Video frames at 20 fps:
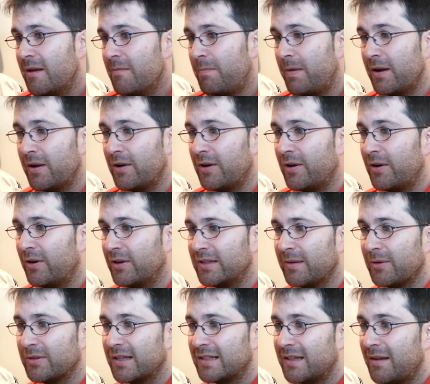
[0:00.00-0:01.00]
Pero no sé,
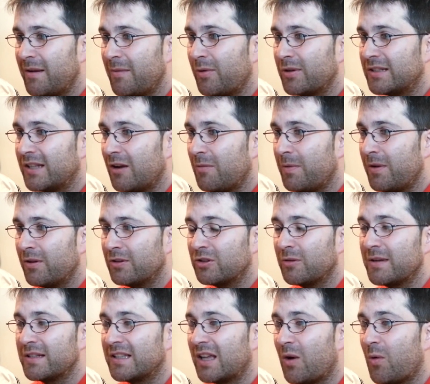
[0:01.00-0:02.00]
me gusta saber vuestra opinión
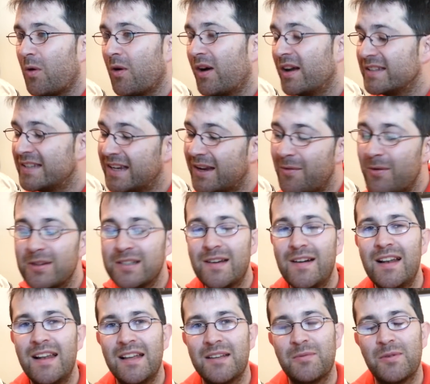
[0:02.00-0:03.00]
sobre este juego. Así que bueno,
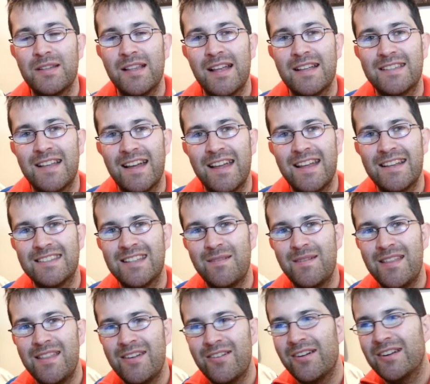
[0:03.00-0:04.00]
chavales, pues nada, hasta aquí este
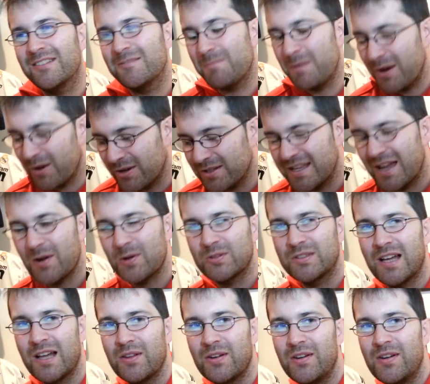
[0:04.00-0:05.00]
vídeo. Espero que os haya
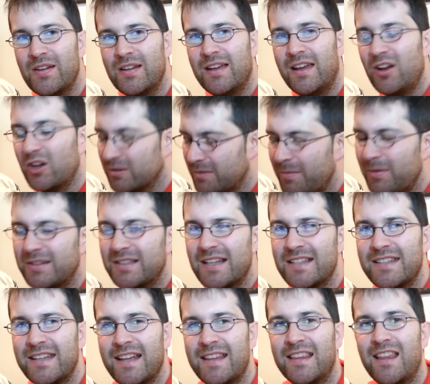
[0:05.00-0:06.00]
gustado. Y nos vemos
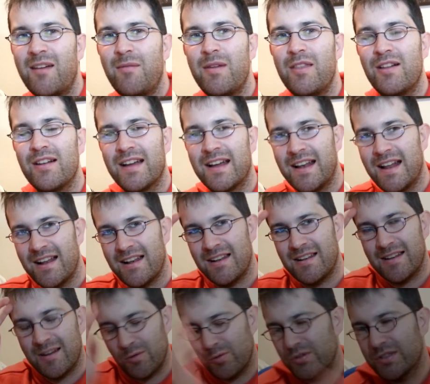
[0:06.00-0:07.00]
en el siguiente vídeo del
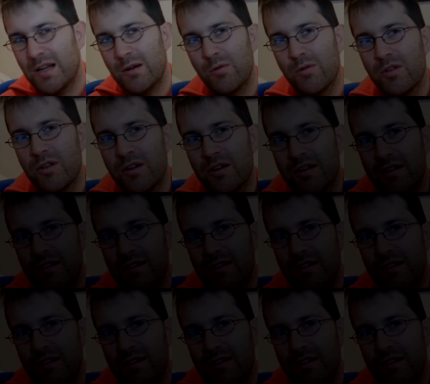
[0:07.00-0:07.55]
canal. Un saludo.